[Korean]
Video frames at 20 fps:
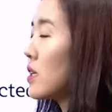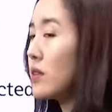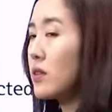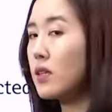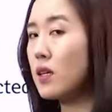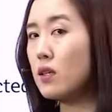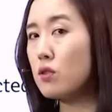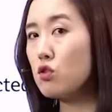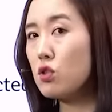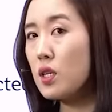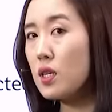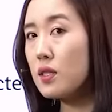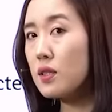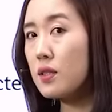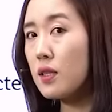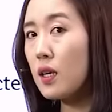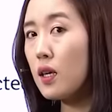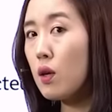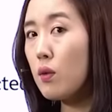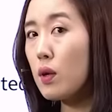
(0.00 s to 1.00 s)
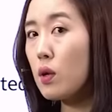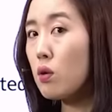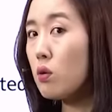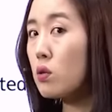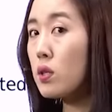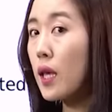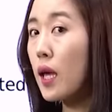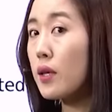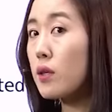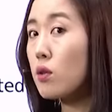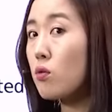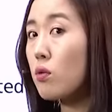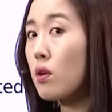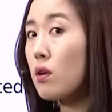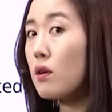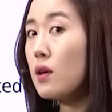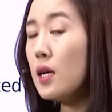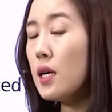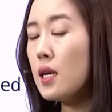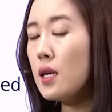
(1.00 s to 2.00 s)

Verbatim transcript: 했다. 최근에 해외로. 그게 아니고요.